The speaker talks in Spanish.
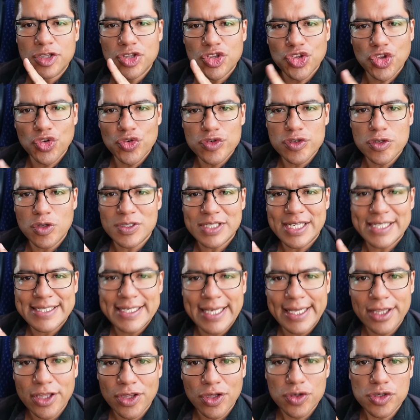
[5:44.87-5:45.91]
Todos los
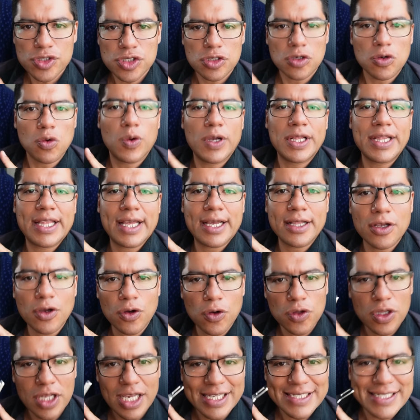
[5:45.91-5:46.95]
asientos cuentan
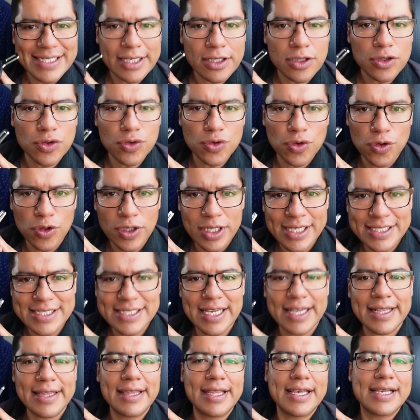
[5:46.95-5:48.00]
con cinturones
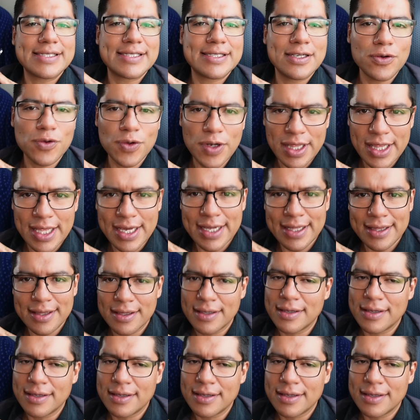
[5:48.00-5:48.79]
de seguridad,